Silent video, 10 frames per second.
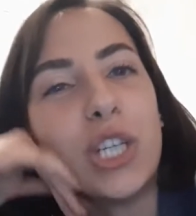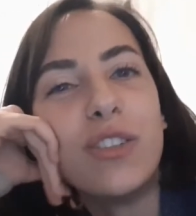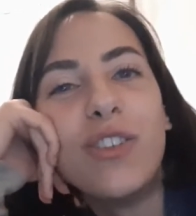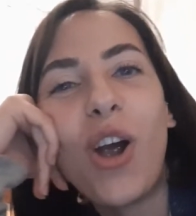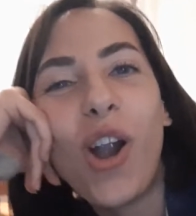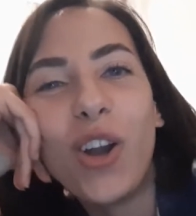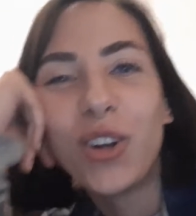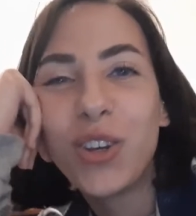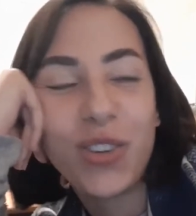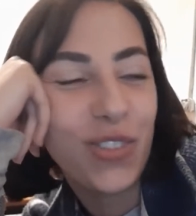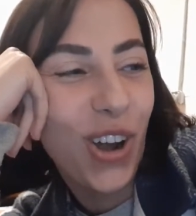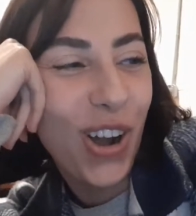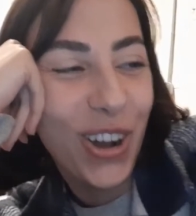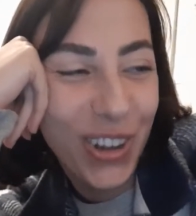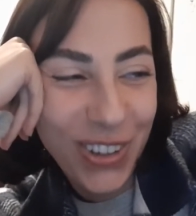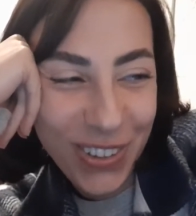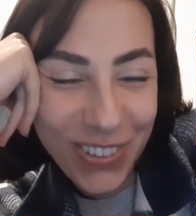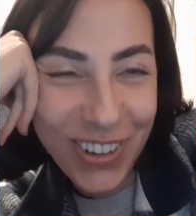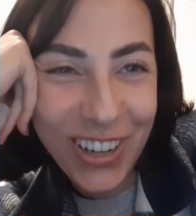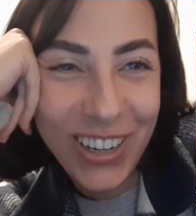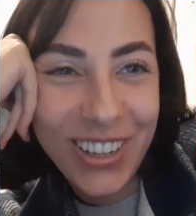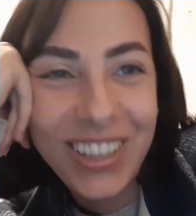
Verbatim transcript: Work, work, work.